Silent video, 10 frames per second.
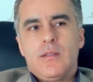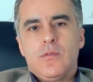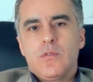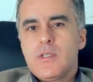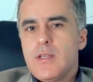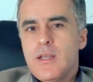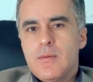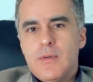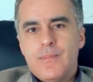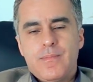no
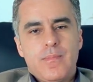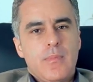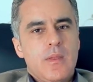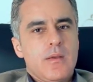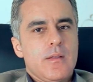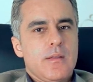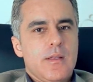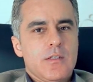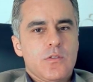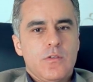cinema,
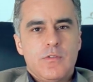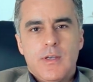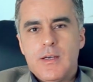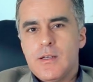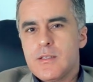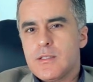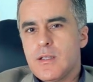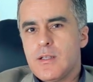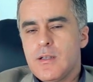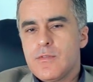nas novelas,
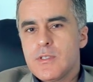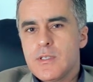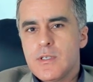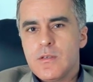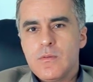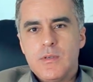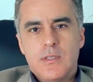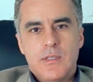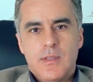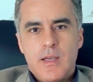na televisão,
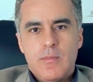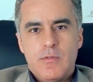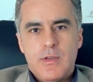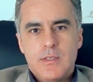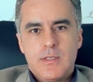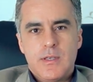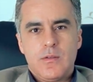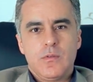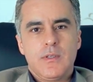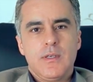esse tema vem
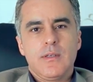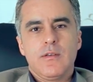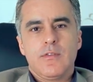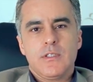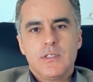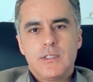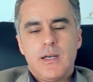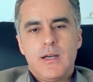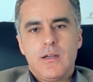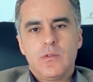sendo né,
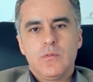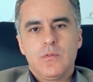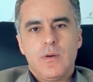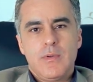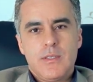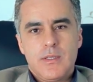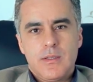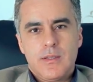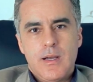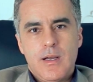enfatizado,
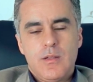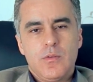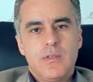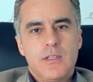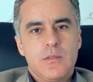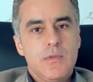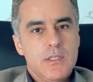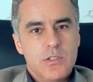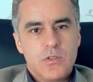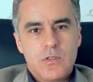apresentado nas
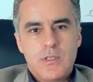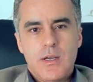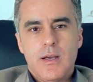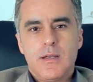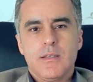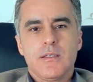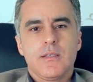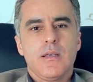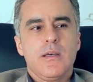mídias sociais.